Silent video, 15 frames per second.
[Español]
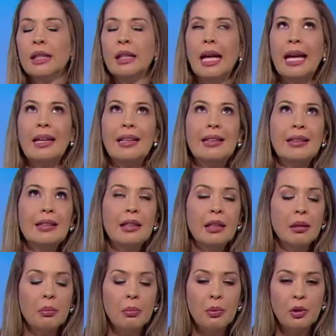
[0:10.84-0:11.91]
el
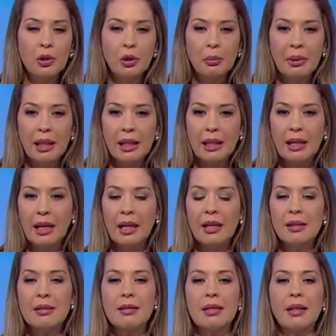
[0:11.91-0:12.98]
tiempo no me
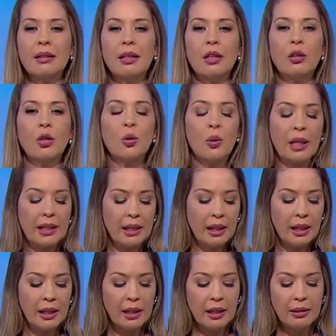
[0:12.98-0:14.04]
alcanza, tengo
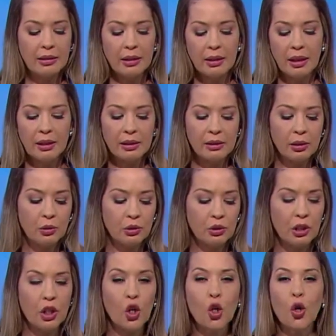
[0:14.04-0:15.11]
cualquier cantidad de
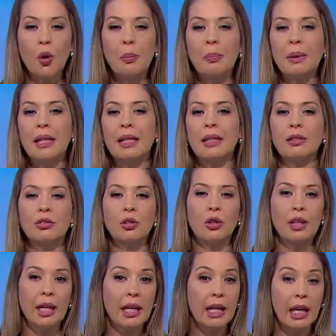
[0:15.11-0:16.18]
situaciones o
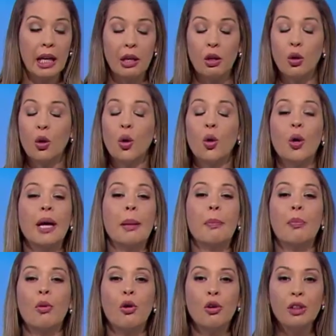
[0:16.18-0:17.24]
complicaciones que no he
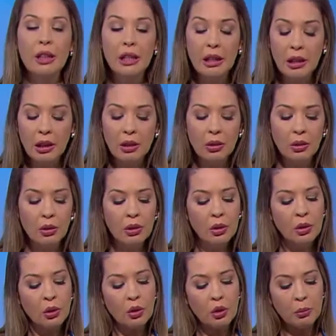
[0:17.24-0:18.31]
podido
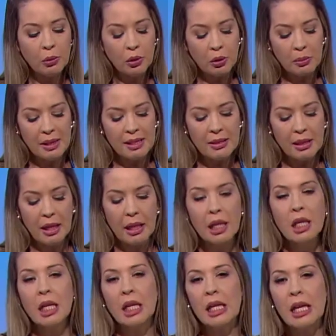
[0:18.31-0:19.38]
como comenzar.
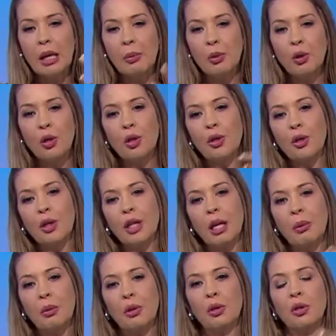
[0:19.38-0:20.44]
Y abono y
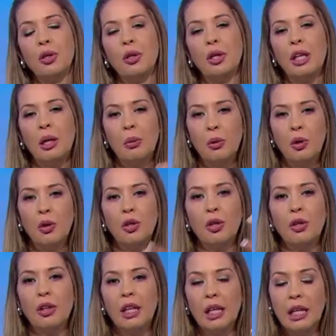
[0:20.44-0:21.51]
abono y
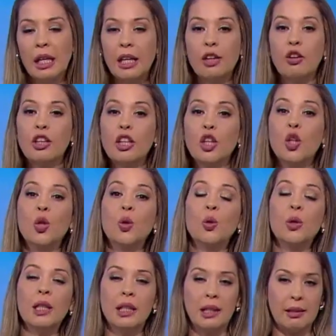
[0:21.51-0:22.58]
abono dinero y
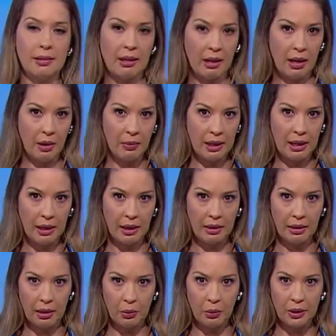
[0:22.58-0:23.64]
nunca se acaban las
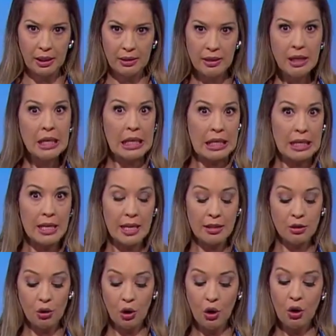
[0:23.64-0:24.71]
deudas. Y
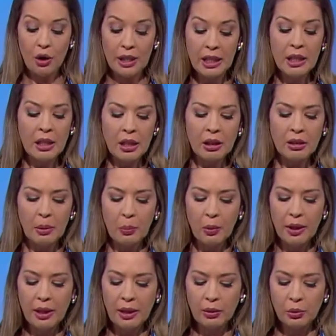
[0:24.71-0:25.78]
eso hoy te
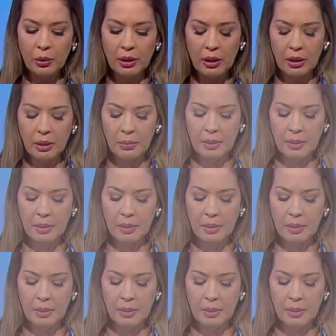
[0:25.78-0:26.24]
puede aturdir